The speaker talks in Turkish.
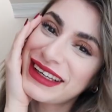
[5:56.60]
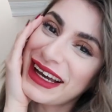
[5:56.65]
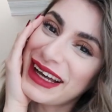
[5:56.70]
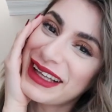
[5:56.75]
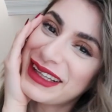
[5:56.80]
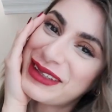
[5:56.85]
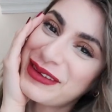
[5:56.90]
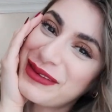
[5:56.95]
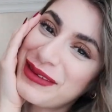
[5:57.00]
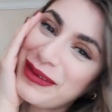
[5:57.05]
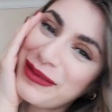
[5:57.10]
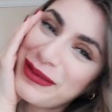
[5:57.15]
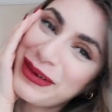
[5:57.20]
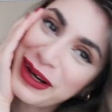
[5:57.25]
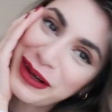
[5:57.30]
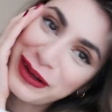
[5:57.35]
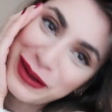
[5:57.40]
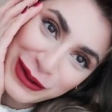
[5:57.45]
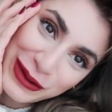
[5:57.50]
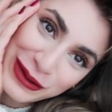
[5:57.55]
Kendime
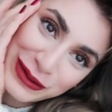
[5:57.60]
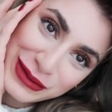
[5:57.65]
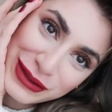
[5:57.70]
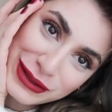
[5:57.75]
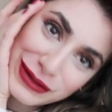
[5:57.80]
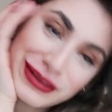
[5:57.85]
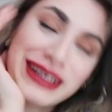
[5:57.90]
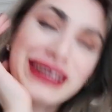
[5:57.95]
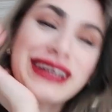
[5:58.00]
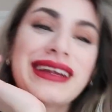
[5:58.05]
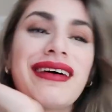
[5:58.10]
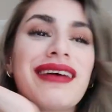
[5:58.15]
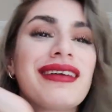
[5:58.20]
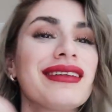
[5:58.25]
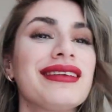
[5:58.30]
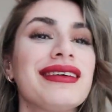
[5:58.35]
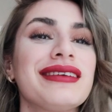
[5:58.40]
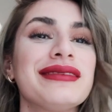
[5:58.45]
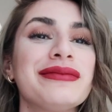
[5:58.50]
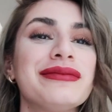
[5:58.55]
bakıyorum sürekli
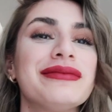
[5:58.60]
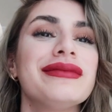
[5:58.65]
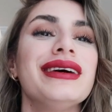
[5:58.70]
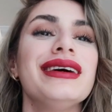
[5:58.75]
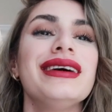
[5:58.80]
Allah'ım.